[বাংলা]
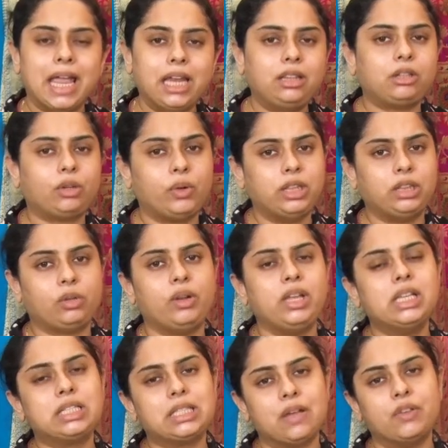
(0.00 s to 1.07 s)
এইট থ্রি থ্রি
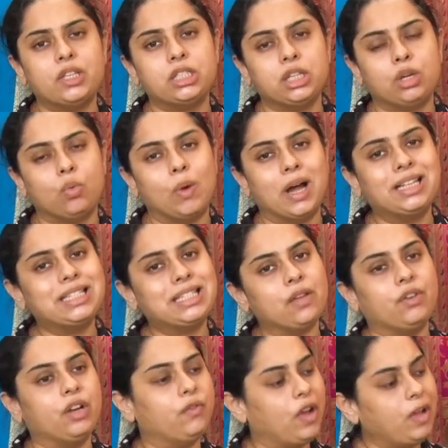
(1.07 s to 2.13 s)
সেভেন জিরো ওয়ান
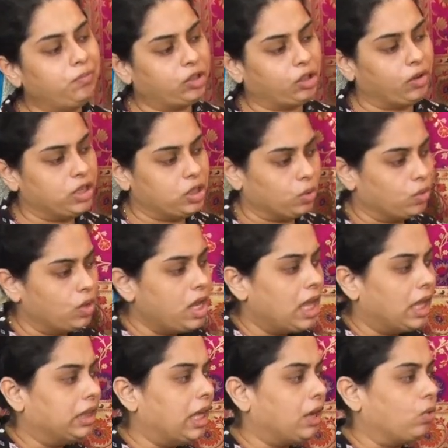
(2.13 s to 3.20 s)
সেভেন ফাইভ থ্রি টু
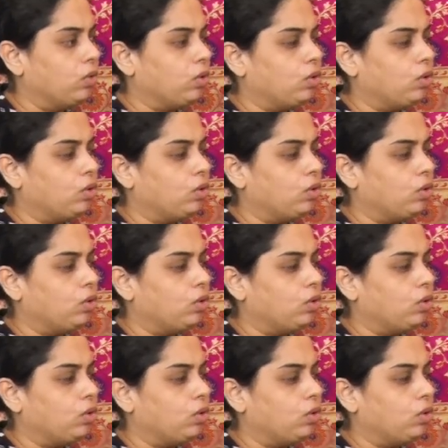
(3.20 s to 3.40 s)
দেখুন